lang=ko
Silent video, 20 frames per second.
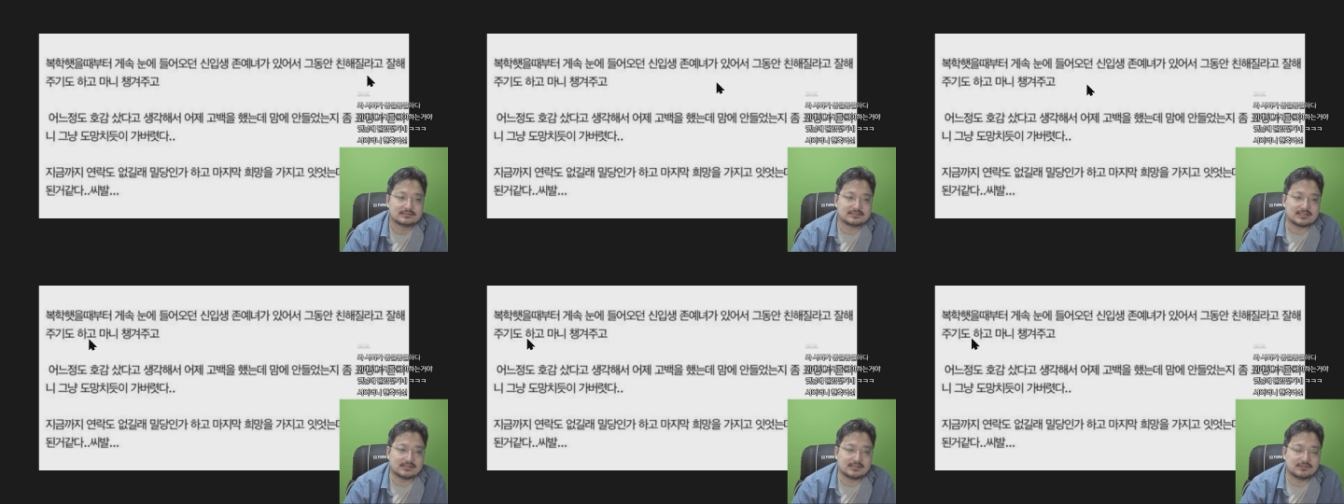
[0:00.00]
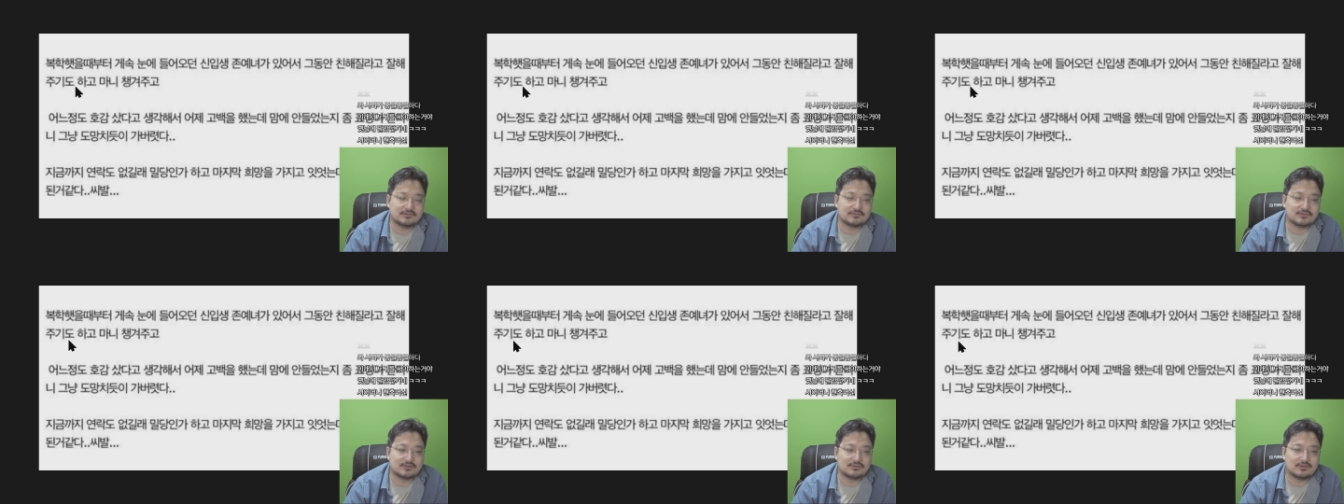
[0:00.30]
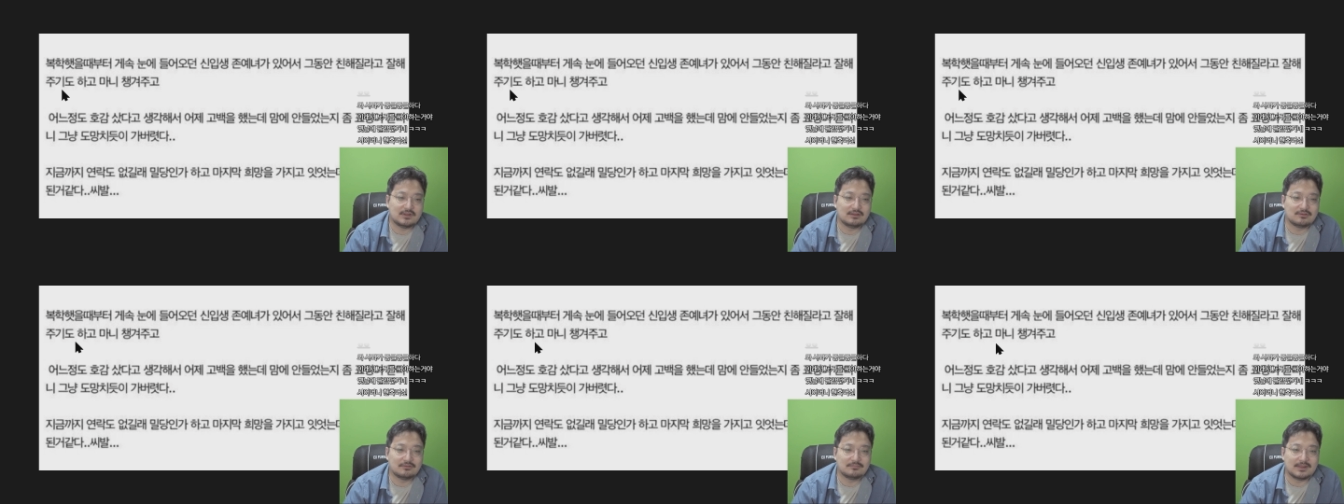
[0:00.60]
잘해주기도
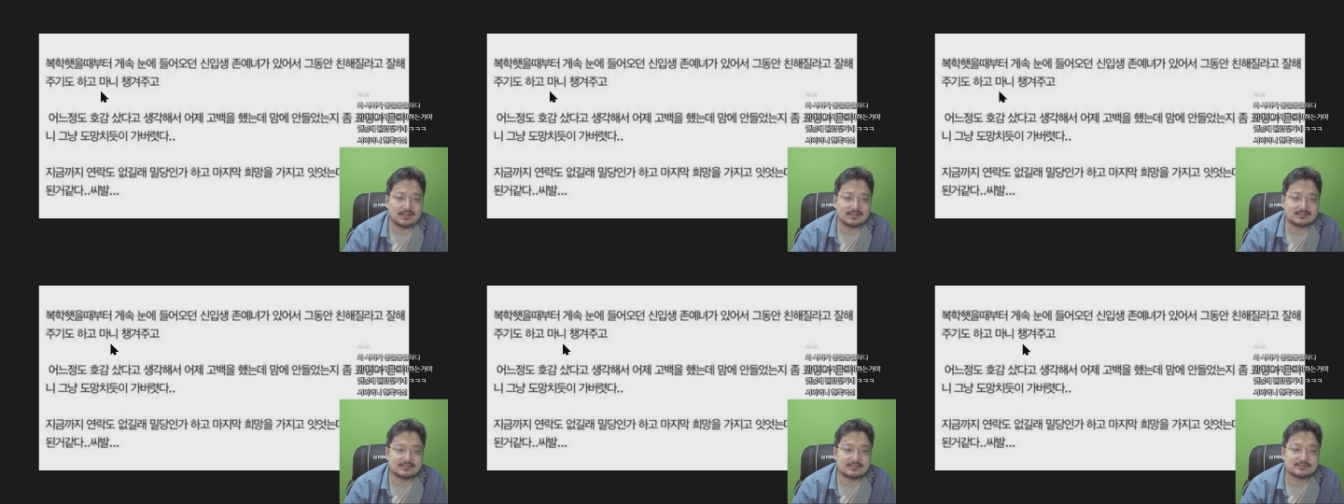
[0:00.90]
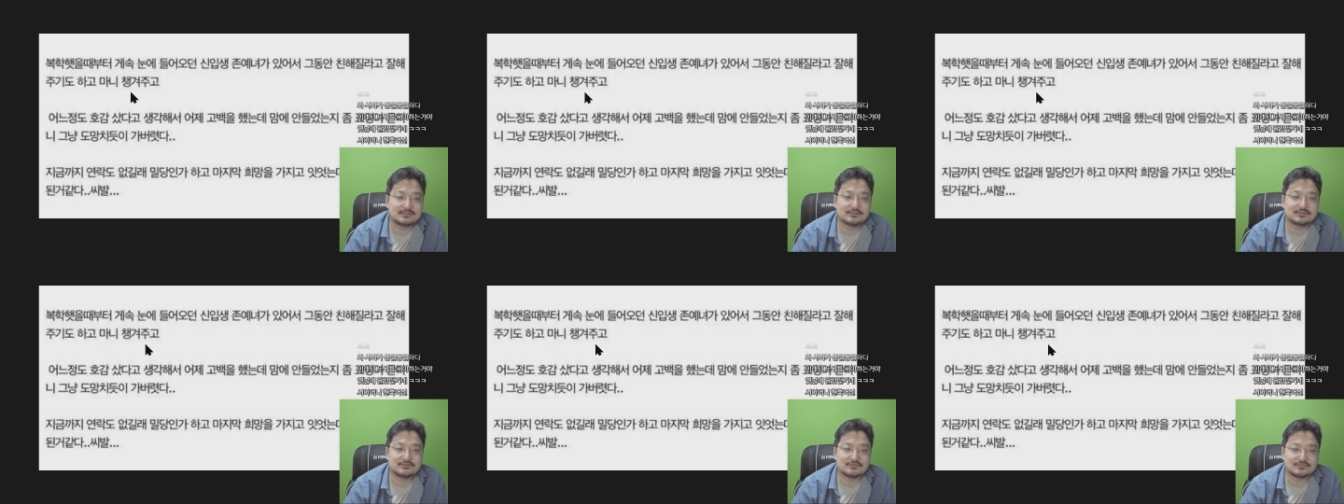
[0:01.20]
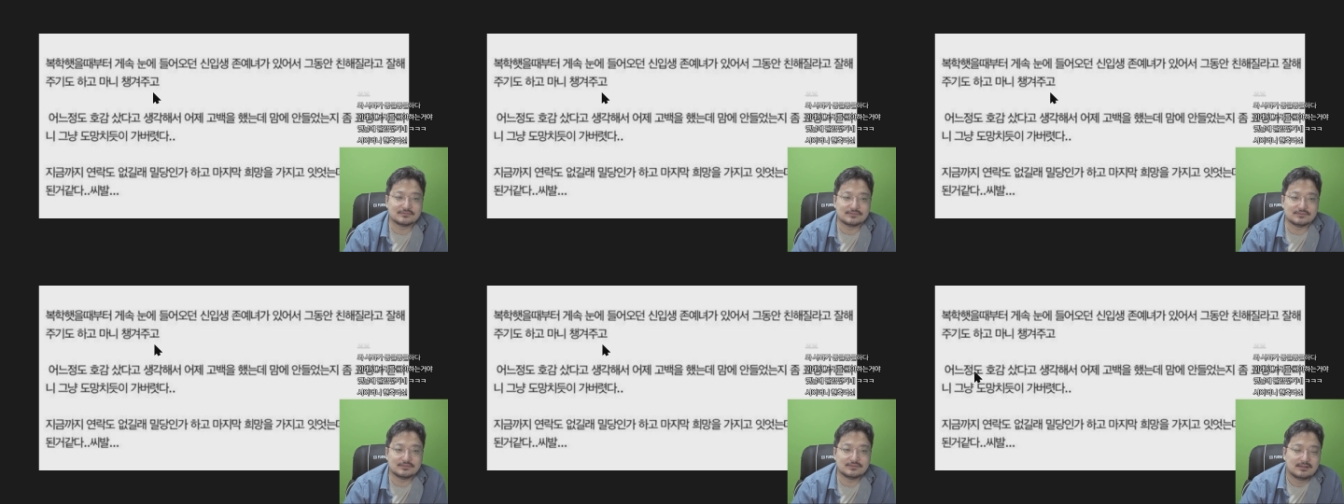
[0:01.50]
하고 많이
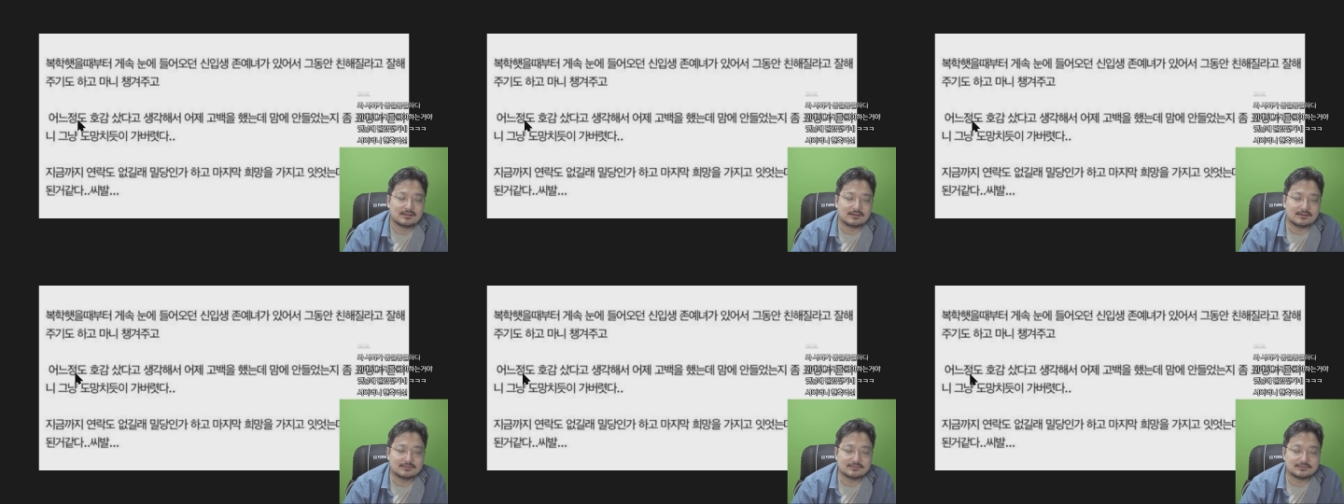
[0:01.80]
챙겨주고 어느